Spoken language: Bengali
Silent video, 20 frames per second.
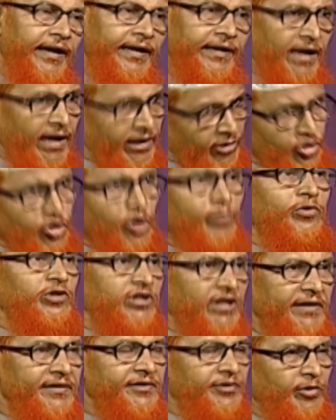এটা আরও
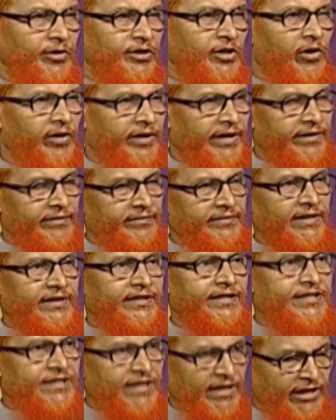সম্প্রসারিত হওয়া দরকার
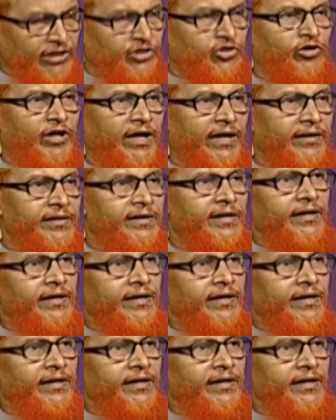তাদের জানাশোনা